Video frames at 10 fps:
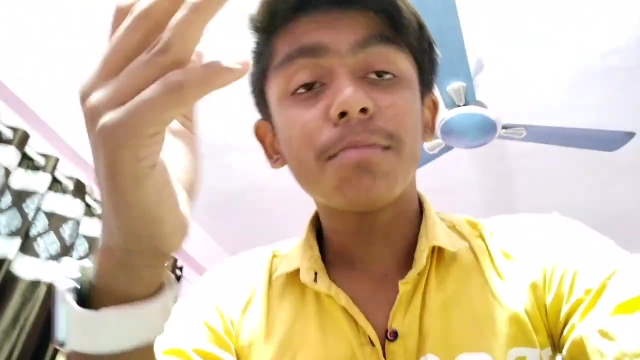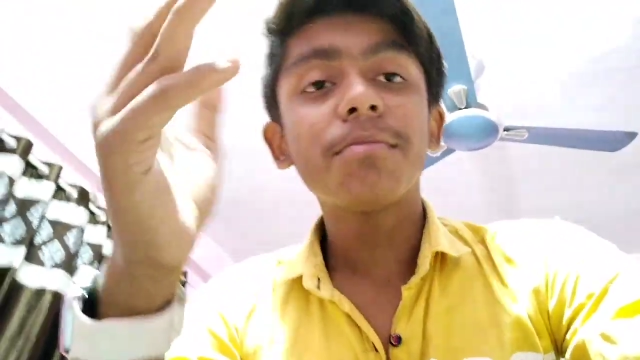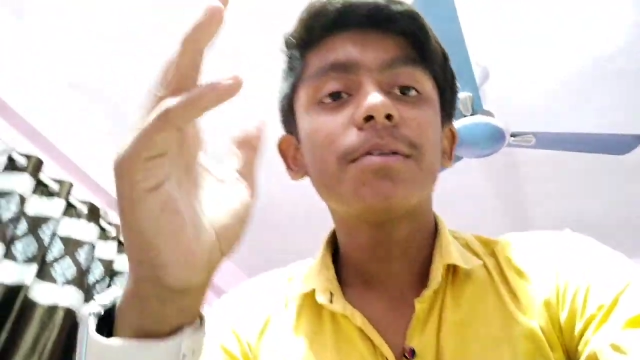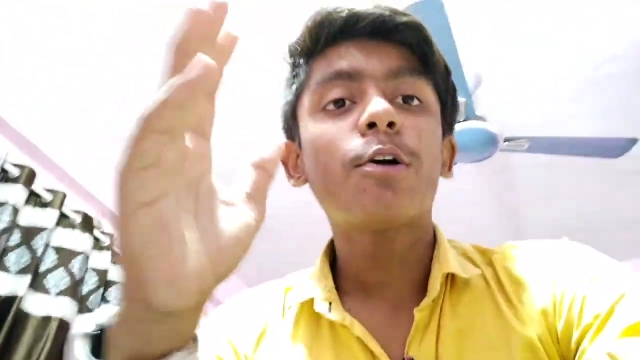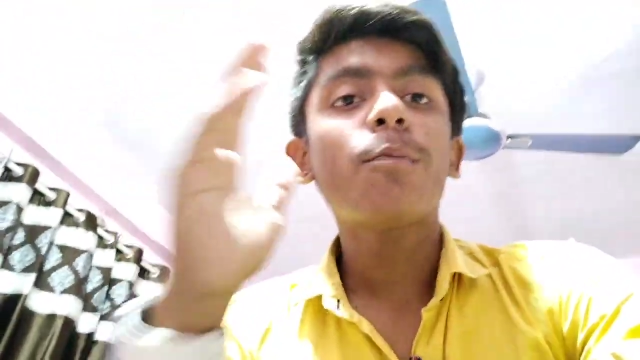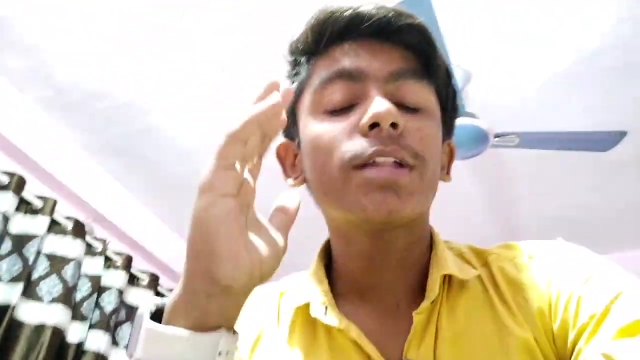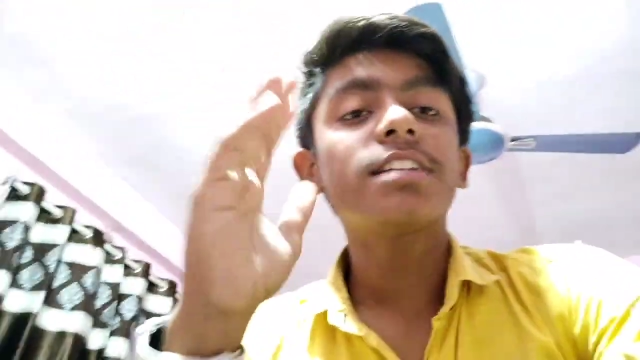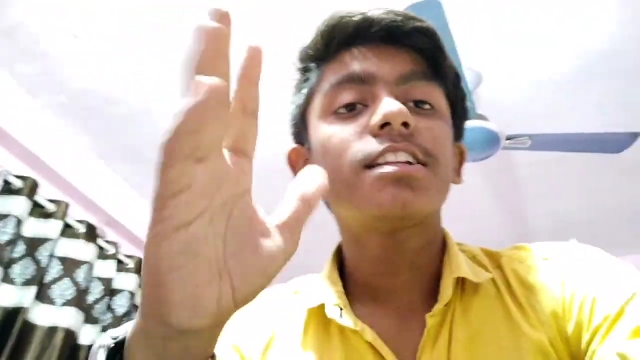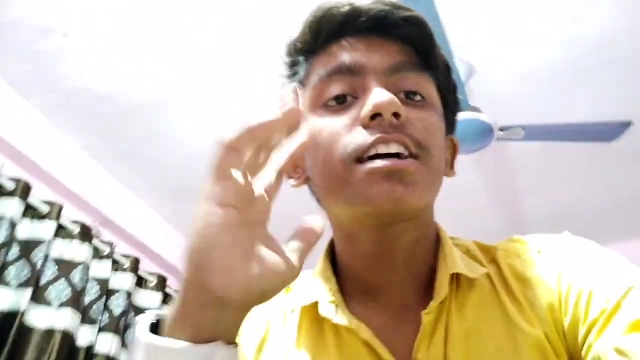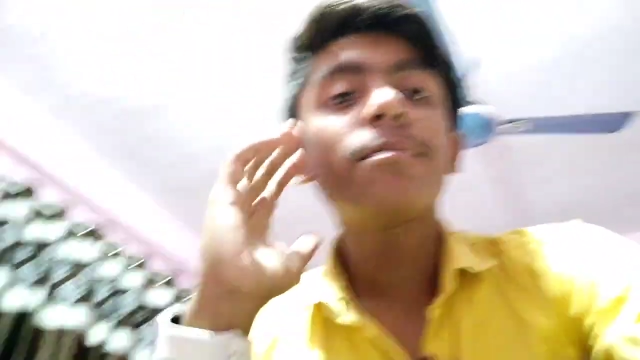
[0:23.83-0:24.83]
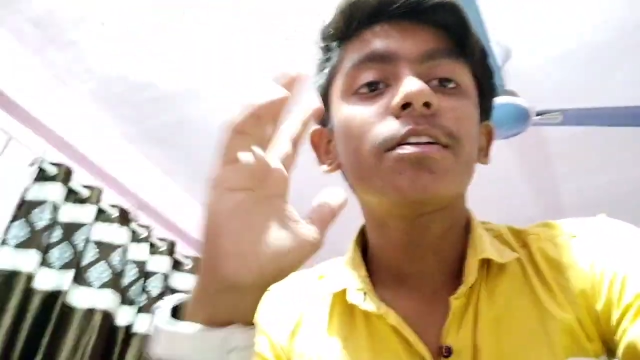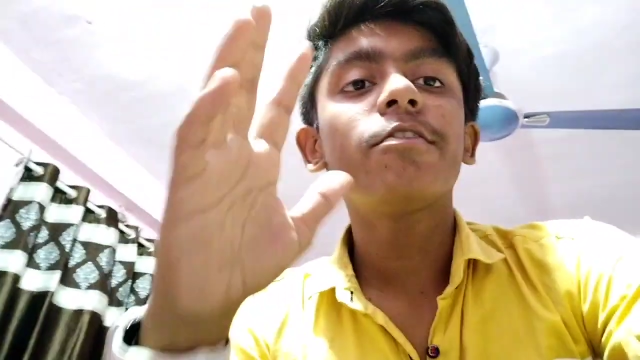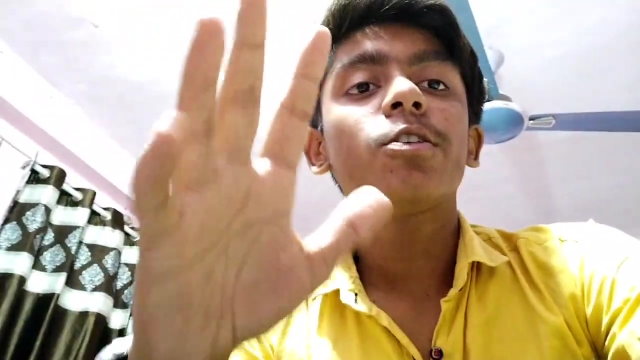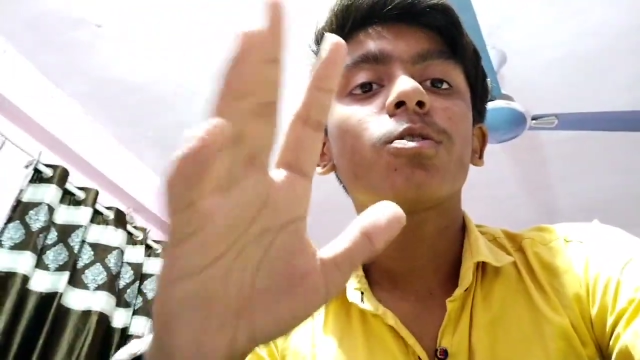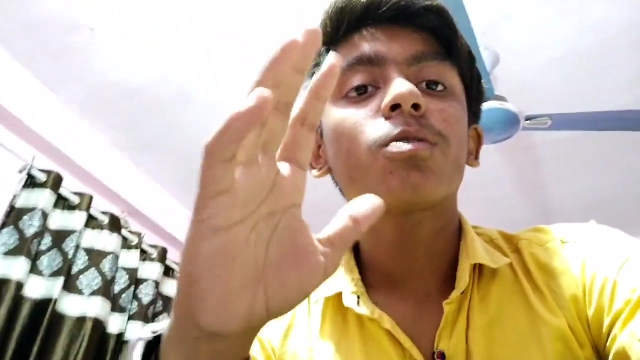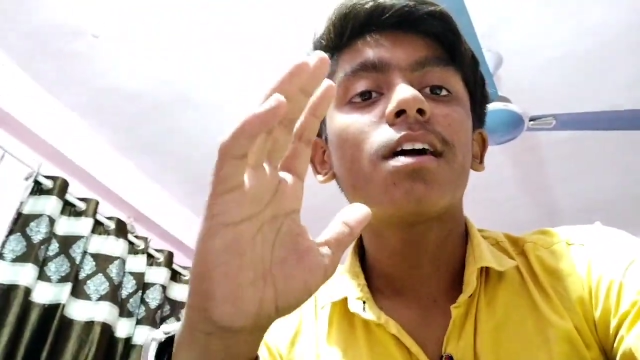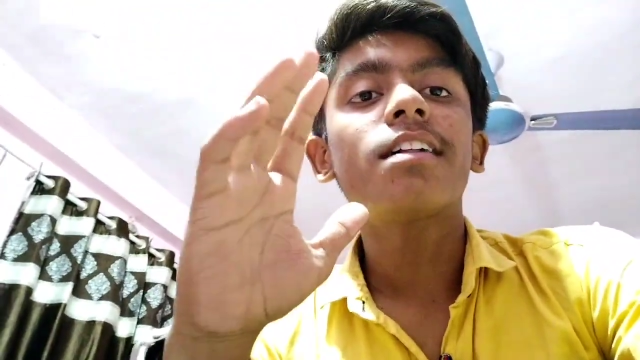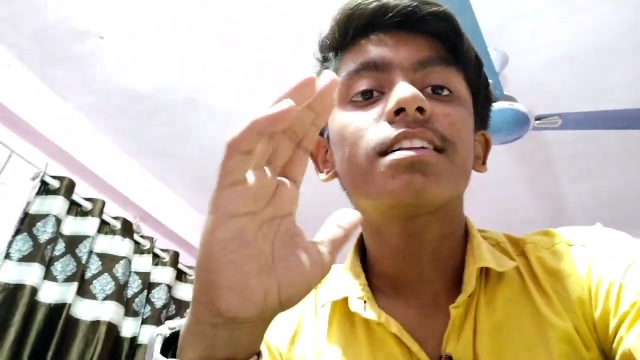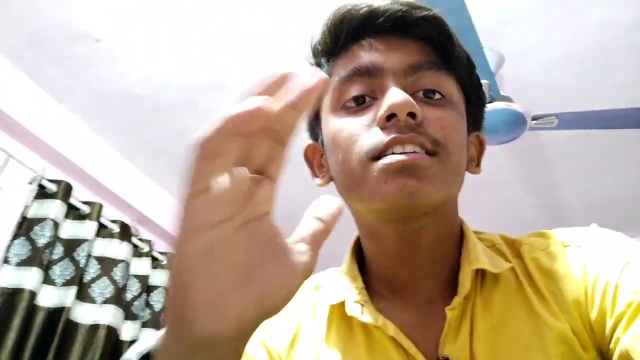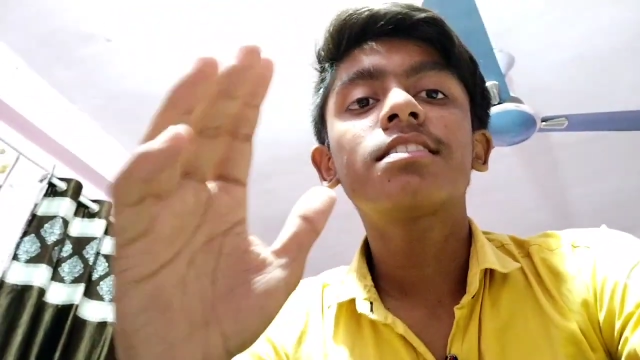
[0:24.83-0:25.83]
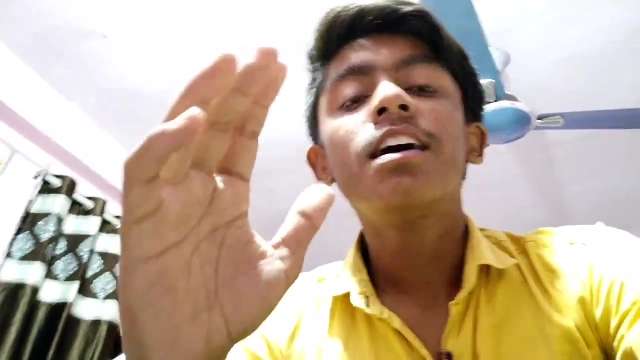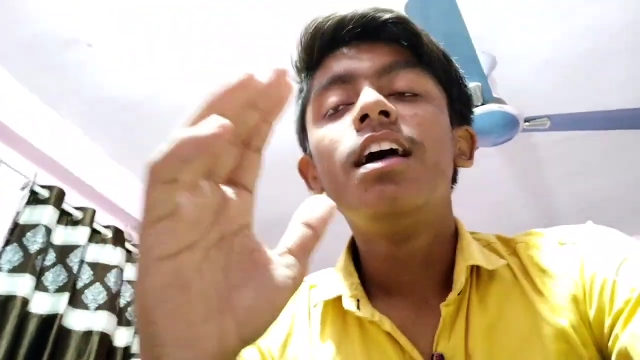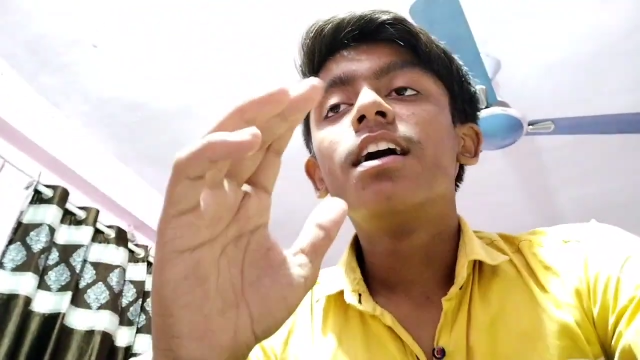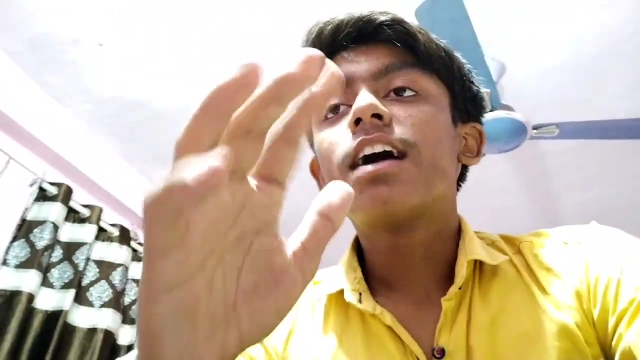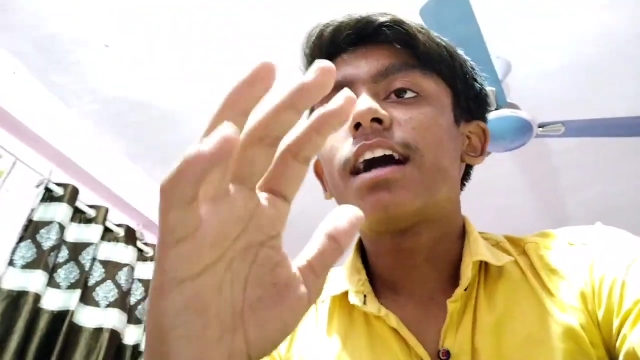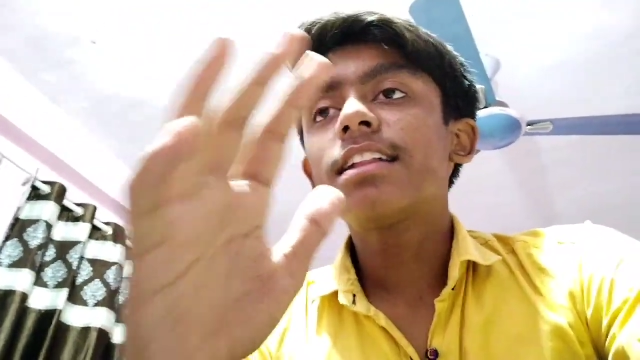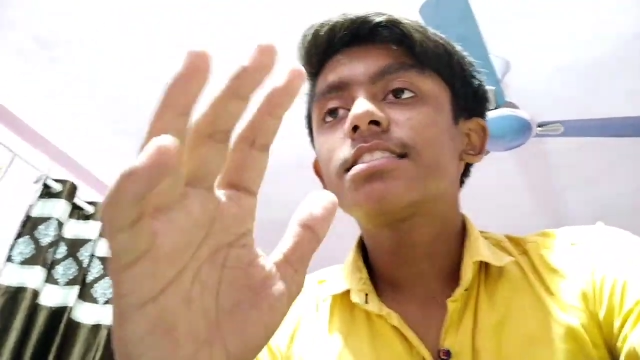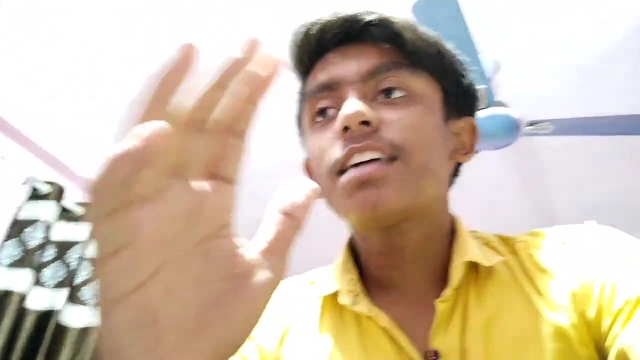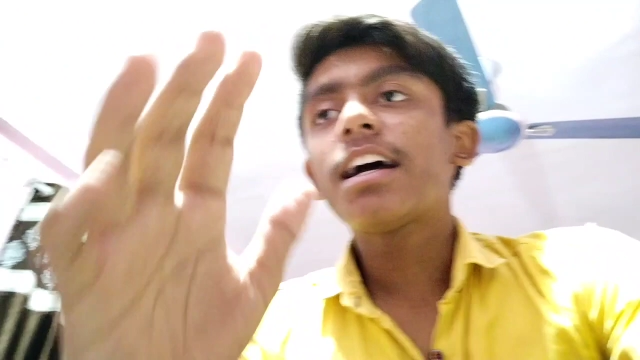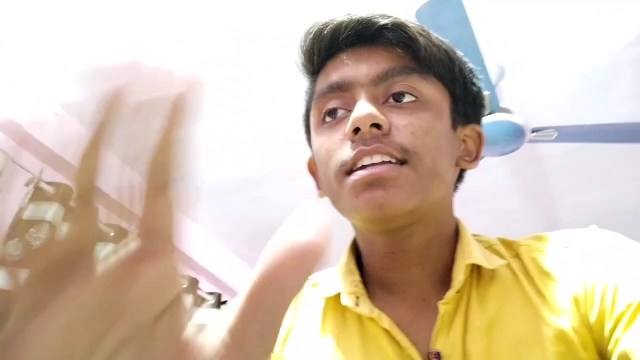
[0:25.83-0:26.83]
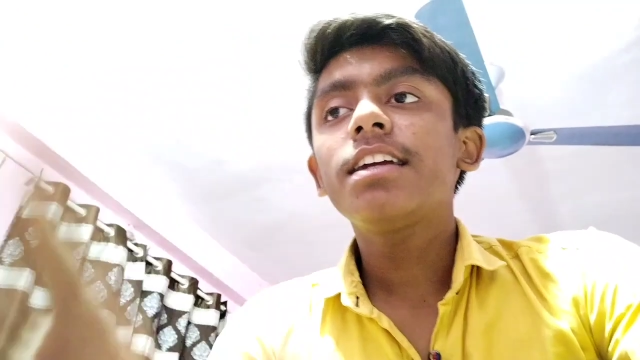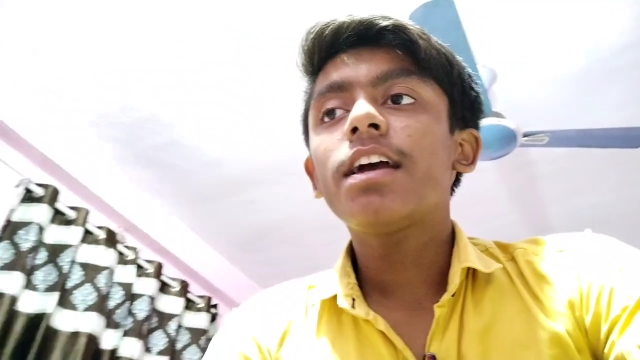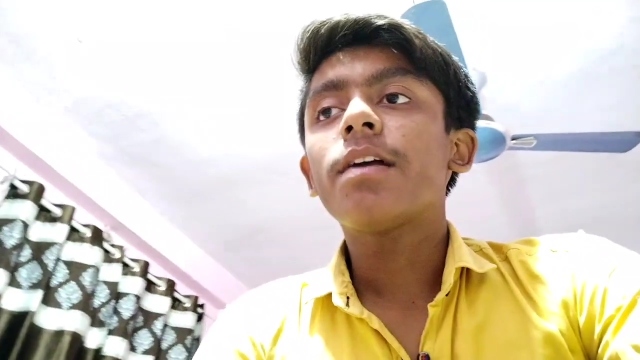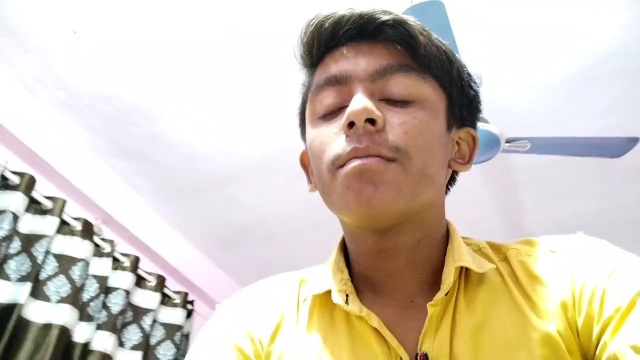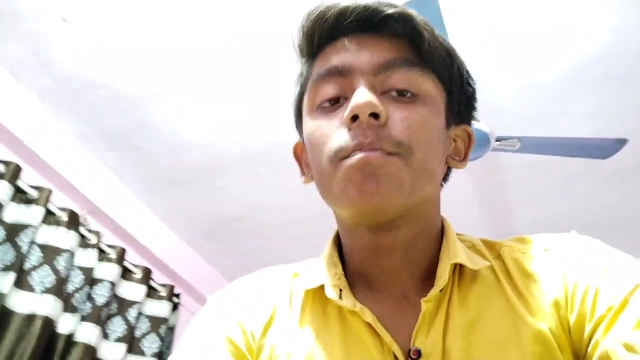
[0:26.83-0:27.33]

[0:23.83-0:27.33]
तब मेरे को पता चलेगा मेरी वीडियो कहाँ तक कहाँ तक जा रही है